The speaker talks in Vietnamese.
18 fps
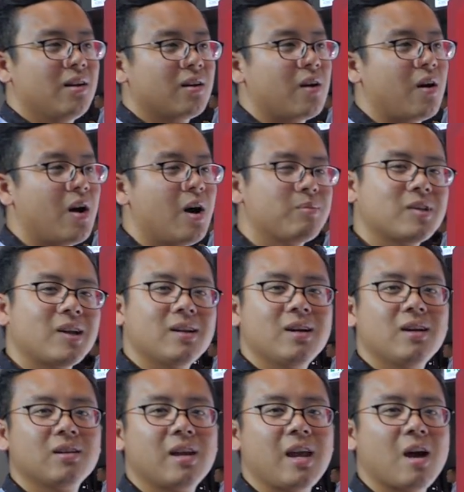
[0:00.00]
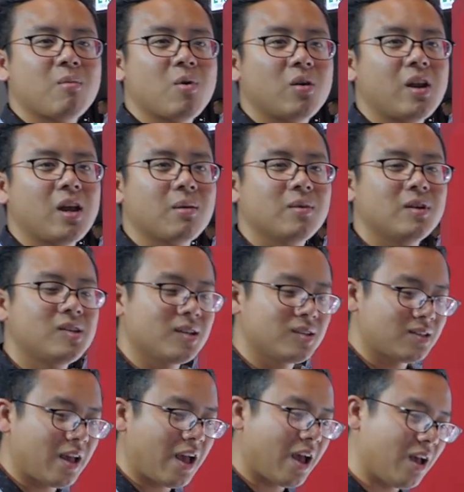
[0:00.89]
nó hấp dẫn hơn Kia đỉnh một
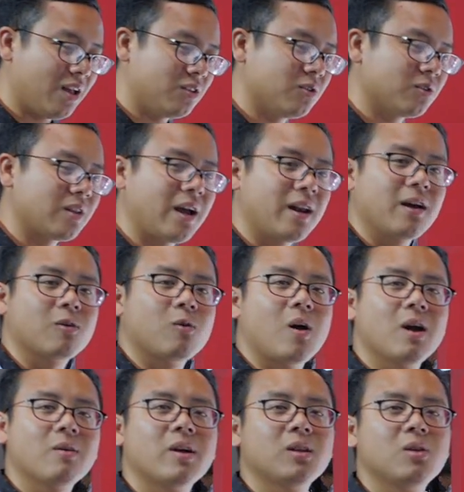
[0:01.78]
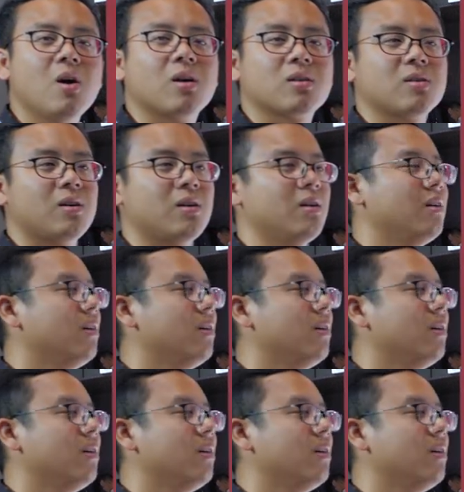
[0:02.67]
chiếc xe chúng ta đã quá quen thuộc rồi